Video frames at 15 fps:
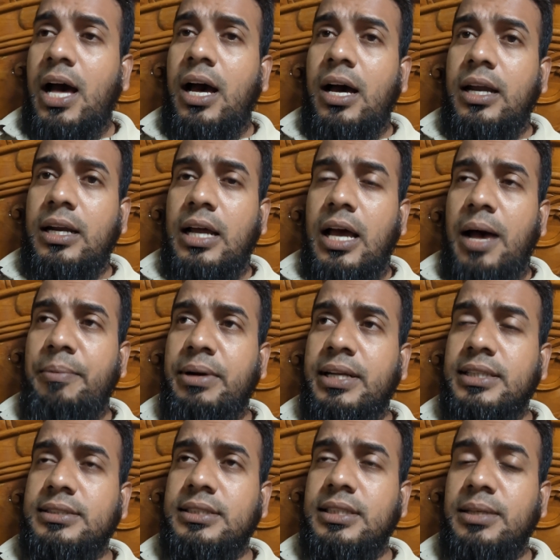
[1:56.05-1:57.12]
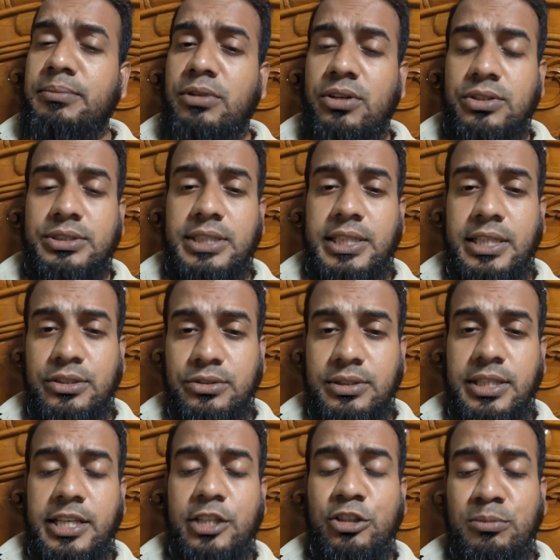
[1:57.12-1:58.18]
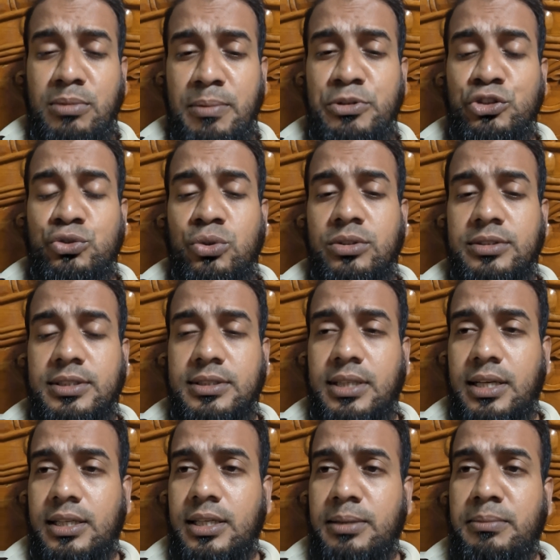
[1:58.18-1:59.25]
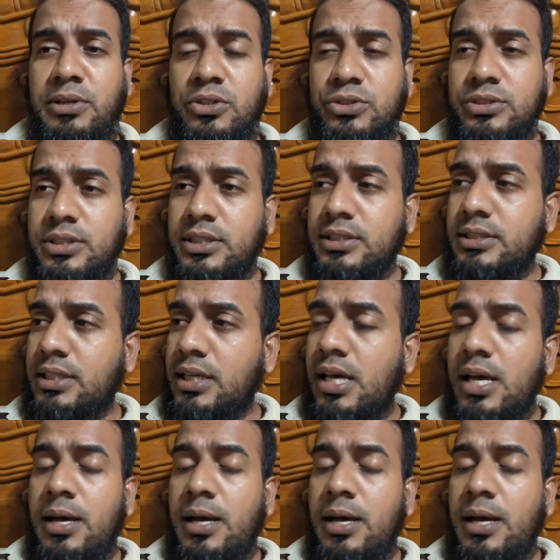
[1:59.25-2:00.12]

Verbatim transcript: আর আমার কাছে মনে হচ্ছে এটা যদি এরকমভাবে চলতে থাকে মানুষের যে